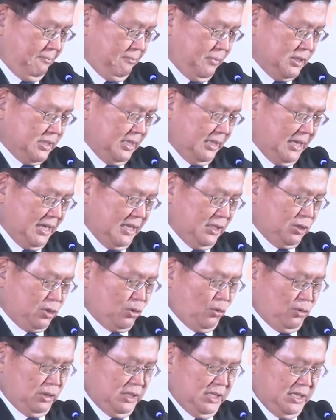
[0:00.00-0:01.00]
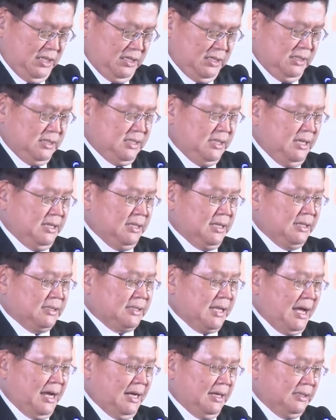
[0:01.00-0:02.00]
เพราะฉะนั้นตรงนี้คือสิ่ง
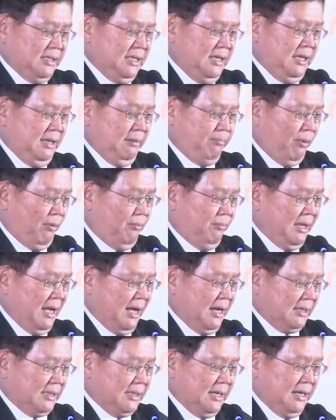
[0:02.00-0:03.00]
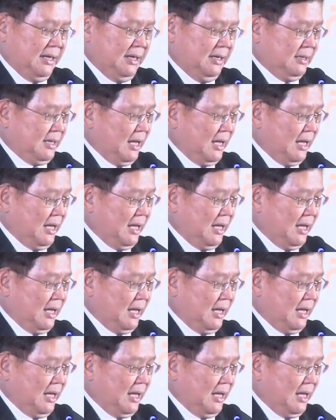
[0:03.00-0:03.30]
ต่างๆที่ผมอยากจะ